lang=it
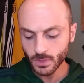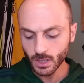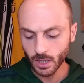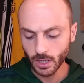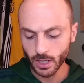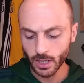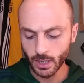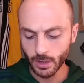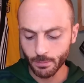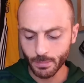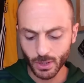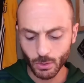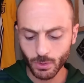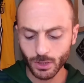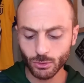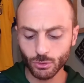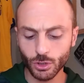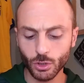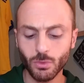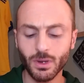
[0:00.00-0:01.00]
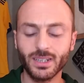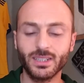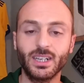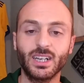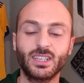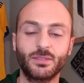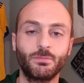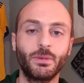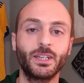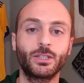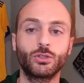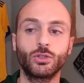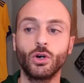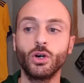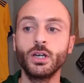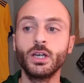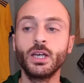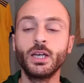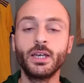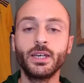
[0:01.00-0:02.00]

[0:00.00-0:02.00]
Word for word: eh, per quanto riguarda l'aspetto